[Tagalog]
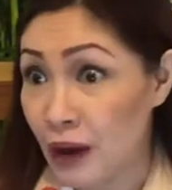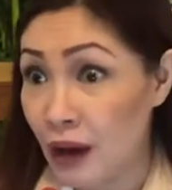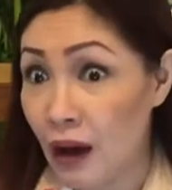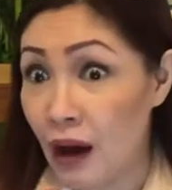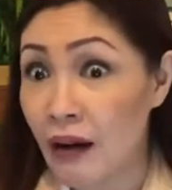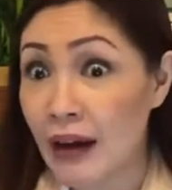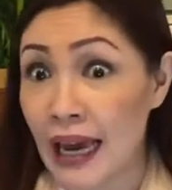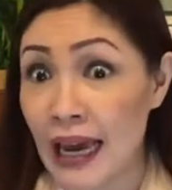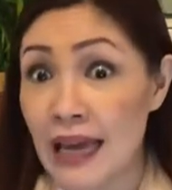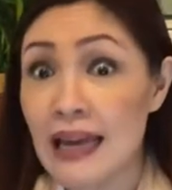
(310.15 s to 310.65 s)

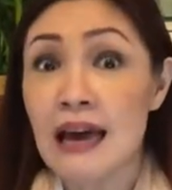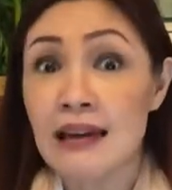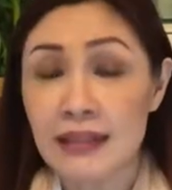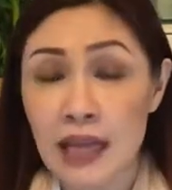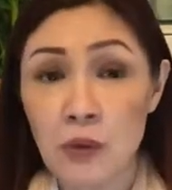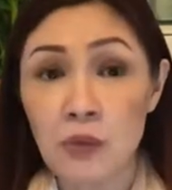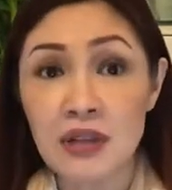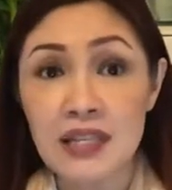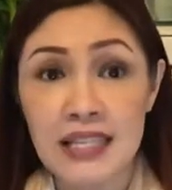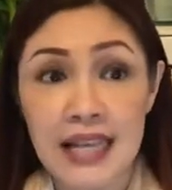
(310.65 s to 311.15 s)
Okay,
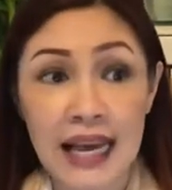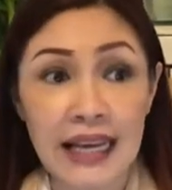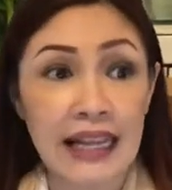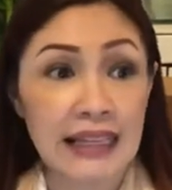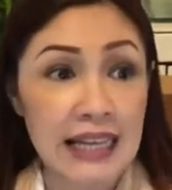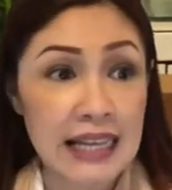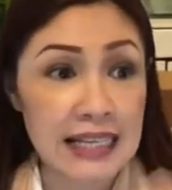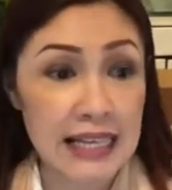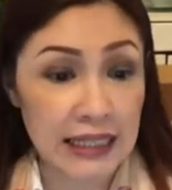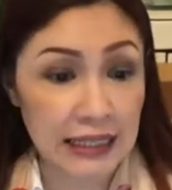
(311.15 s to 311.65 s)
they would say
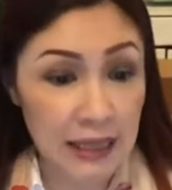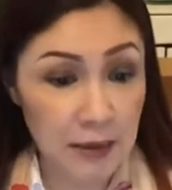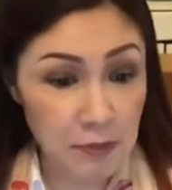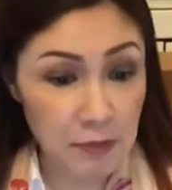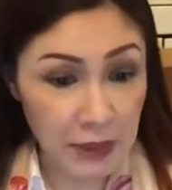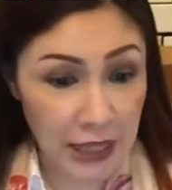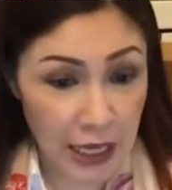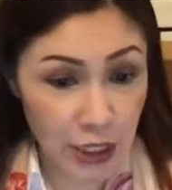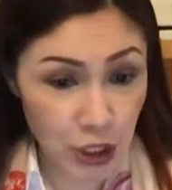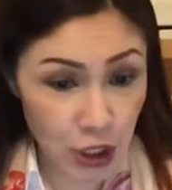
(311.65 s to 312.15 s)
that it's a
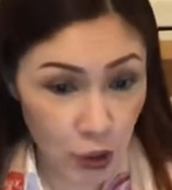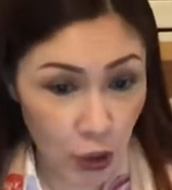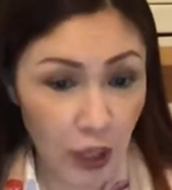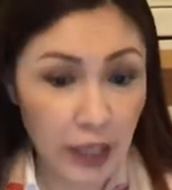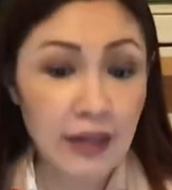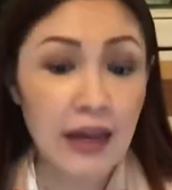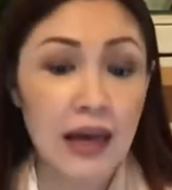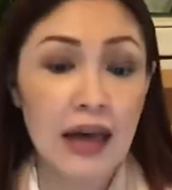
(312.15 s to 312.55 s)
temptation